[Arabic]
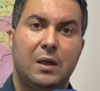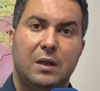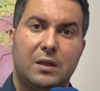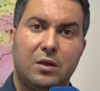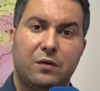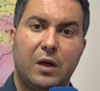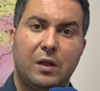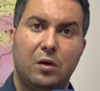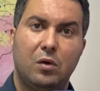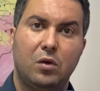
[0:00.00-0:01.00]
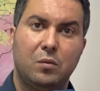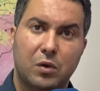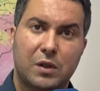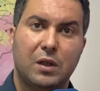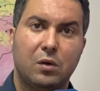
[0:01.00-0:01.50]
الاستشفاء ديالهم
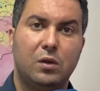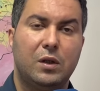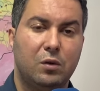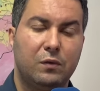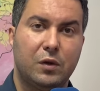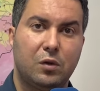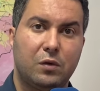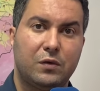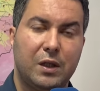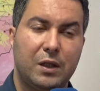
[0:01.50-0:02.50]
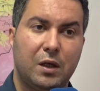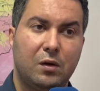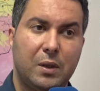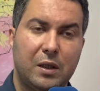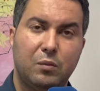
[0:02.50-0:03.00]
والتنقل ديالهم في ظروف جيده
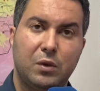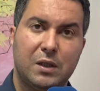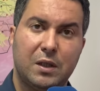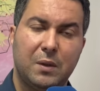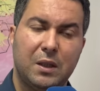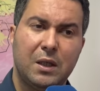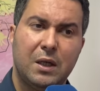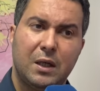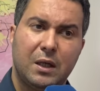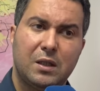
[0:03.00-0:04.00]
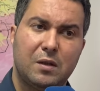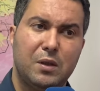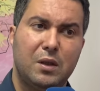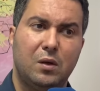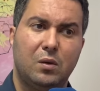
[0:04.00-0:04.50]
وبهذه المناسبه
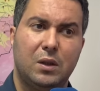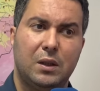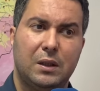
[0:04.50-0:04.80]
كنتمناو